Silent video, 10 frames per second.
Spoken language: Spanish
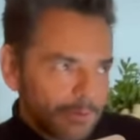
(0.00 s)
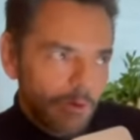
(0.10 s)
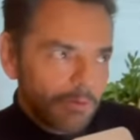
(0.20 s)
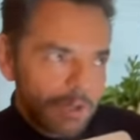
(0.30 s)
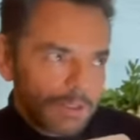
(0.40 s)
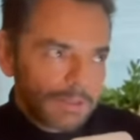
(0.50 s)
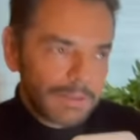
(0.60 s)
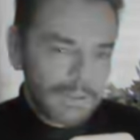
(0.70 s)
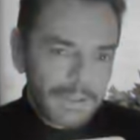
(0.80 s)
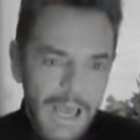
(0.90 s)
No, güey.
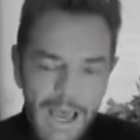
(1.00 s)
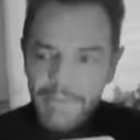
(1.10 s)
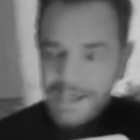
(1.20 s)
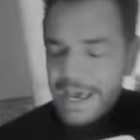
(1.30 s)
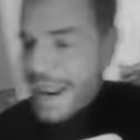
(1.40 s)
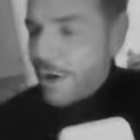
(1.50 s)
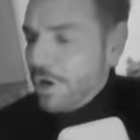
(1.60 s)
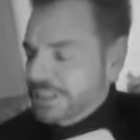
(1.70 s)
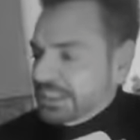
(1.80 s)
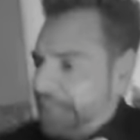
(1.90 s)
A ver,
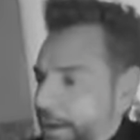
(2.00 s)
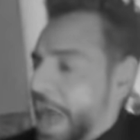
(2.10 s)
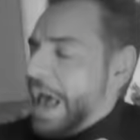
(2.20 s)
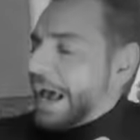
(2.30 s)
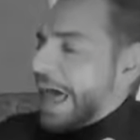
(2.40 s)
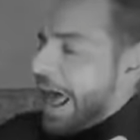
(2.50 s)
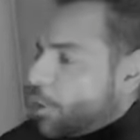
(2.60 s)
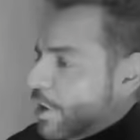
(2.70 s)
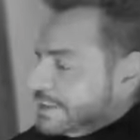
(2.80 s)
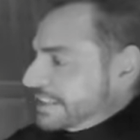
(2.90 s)
carajo, les están.
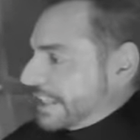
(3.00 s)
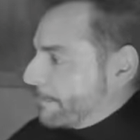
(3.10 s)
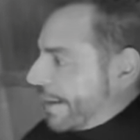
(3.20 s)
Carajo, les están